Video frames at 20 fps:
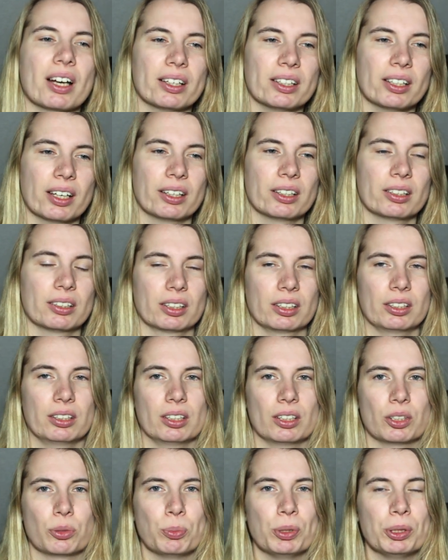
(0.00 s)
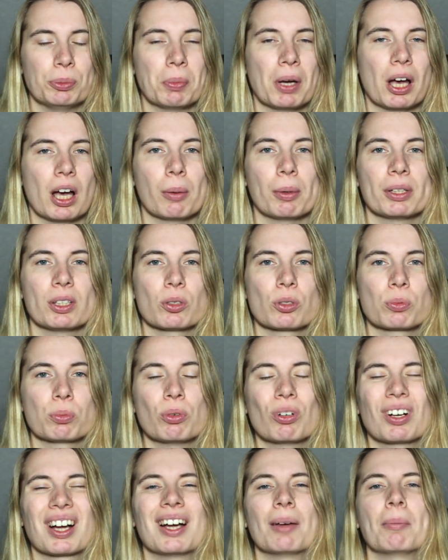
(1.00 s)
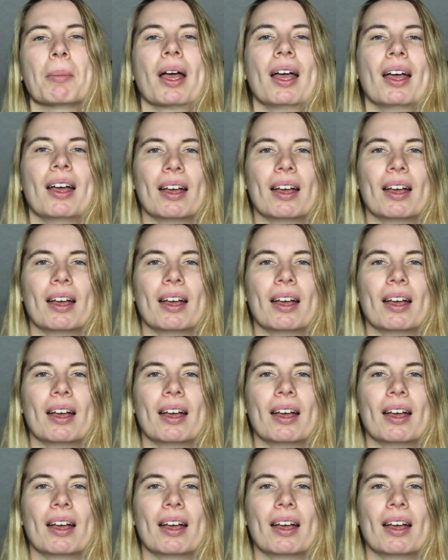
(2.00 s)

an ein richtiges Bildbearbeitungsprogramm.